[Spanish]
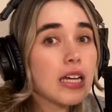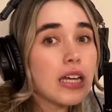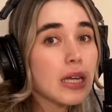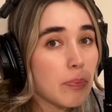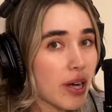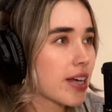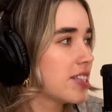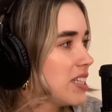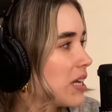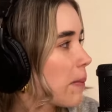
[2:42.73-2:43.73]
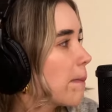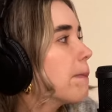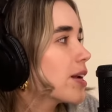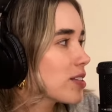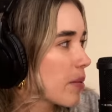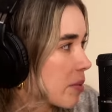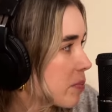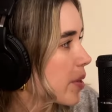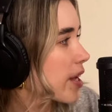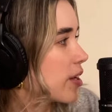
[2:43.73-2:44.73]
Y puede que sí, pero también
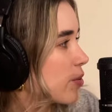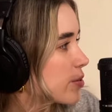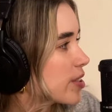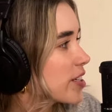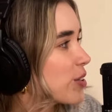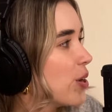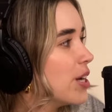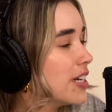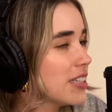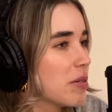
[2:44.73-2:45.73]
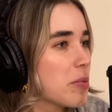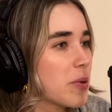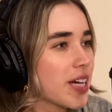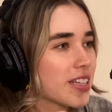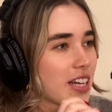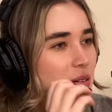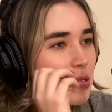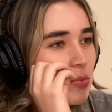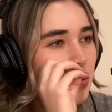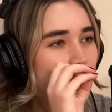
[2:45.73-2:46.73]
puede que no, ¿cierto? También puede que
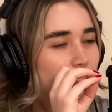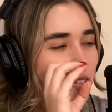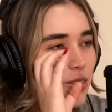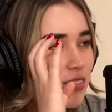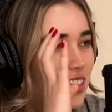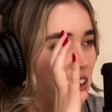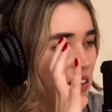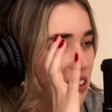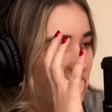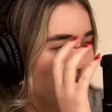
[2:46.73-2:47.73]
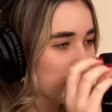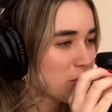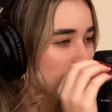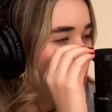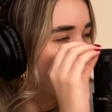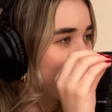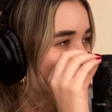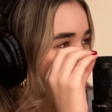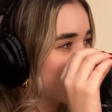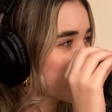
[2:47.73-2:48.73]
tengamos un poquito trabados los,
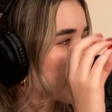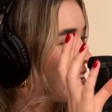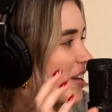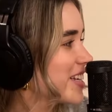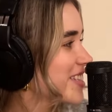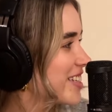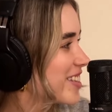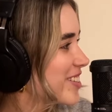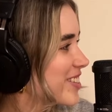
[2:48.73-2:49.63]
los cablecitos